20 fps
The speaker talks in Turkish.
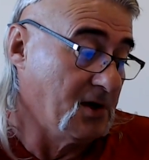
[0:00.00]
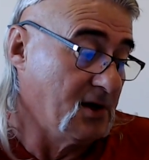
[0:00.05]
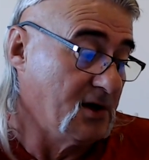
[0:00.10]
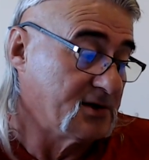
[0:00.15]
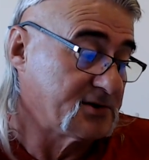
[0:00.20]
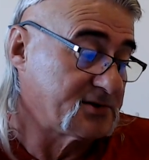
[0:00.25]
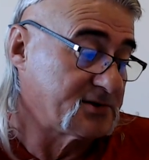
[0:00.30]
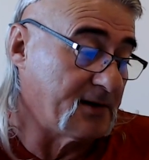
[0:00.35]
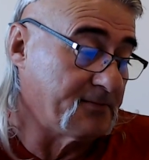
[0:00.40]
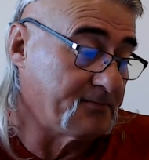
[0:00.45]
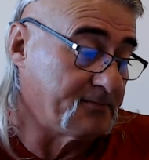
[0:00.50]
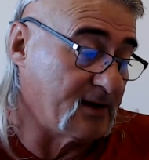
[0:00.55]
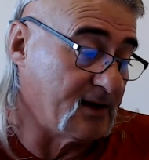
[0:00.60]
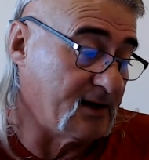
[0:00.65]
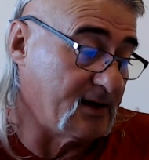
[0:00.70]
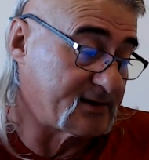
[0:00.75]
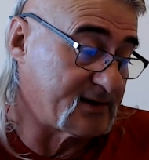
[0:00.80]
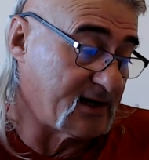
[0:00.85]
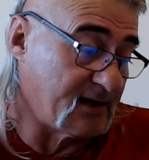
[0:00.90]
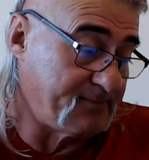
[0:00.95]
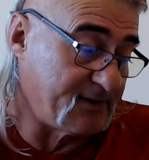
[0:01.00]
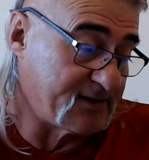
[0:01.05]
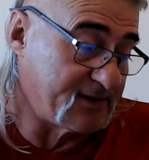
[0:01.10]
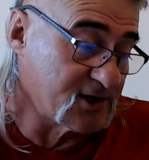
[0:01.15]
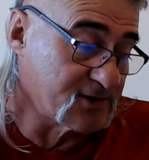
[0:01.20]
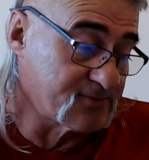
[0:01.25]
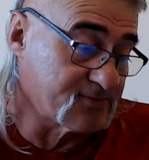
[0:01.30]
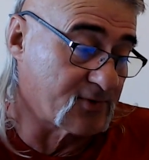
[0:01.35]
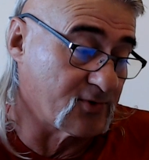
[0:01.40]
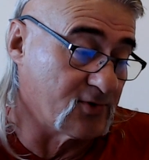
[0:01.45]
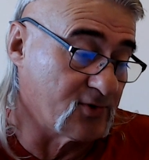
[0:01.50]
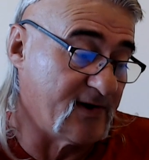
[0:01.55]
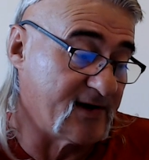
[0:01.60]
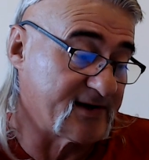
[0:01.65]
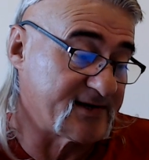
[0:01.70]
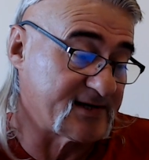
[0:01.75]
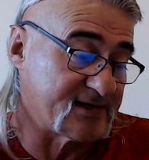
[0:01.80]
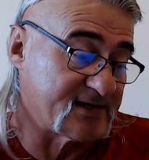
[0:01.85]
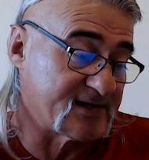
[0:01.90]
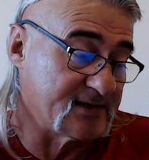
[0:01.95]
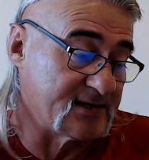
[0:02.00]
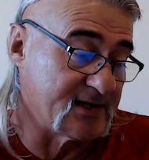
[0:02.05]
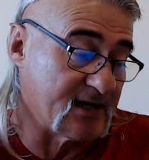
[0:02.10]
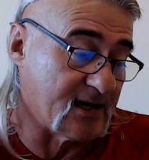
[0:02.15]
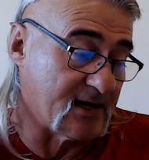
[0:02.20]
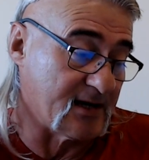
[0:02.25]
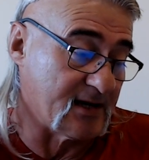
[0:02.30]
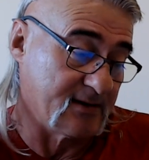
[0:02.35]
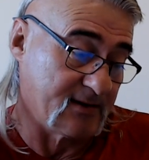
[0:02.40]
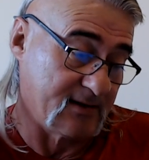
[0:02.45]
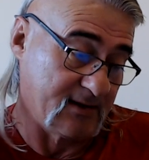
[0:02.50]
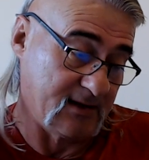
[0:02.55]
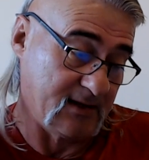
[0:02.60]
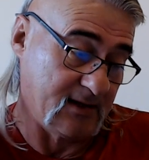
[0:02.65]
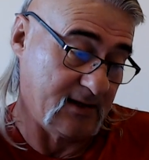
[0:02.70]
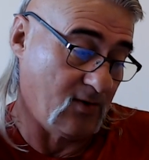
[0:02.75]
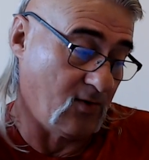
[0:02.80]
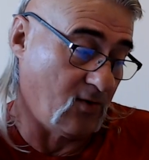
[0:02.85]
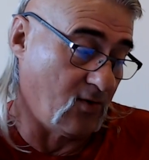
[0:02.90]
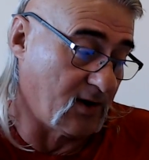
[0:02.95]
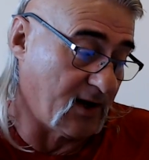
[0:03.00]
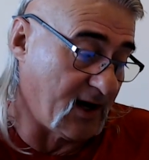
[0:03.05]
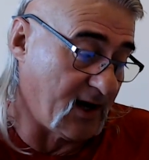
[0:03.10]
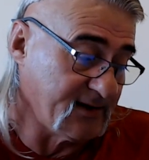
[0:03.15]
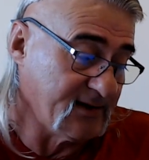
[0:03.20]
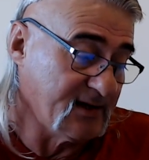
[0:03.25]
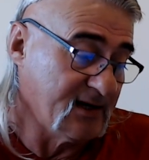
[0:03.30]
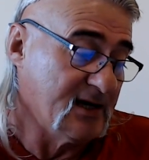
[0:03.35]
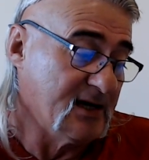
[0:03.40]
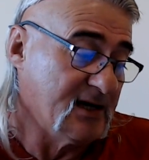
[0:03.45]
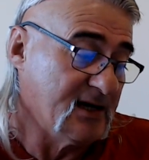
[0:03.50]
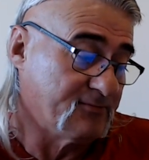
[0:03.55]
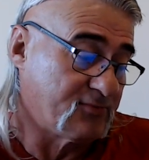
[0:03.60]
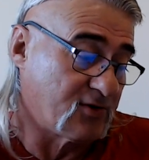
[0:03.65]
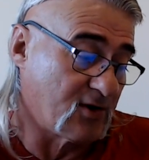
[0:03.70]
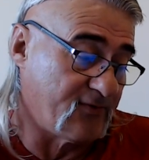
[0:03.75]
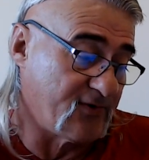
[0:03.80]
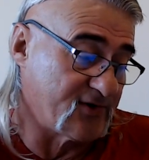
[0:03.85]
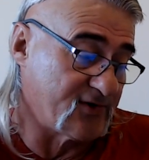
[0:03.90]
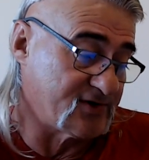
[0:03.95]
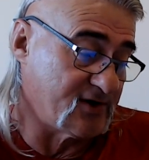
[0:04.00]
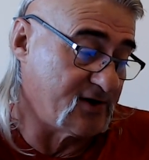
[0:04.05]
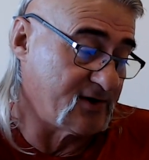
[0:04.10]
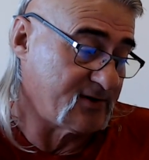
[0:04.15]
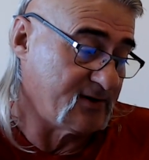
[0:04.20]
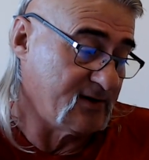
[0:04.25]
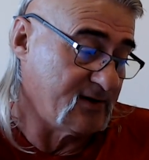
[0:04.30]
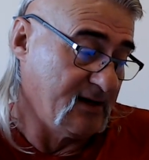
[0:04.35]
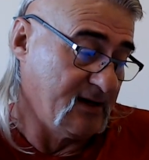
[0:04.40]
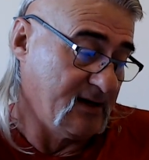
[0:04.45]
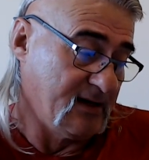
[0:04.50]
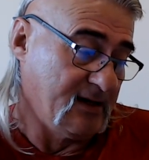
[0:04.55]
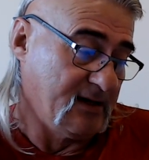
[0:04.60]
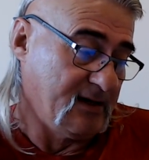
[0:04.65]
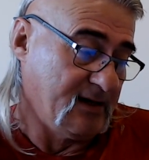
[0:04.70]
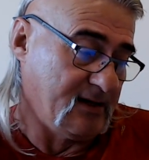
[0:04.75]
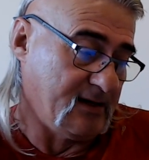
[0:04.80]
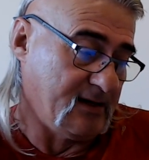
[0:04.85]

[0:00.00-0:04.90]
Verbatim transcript: San, e, San Petersburg Üniversitesi'nde olan Profesör e,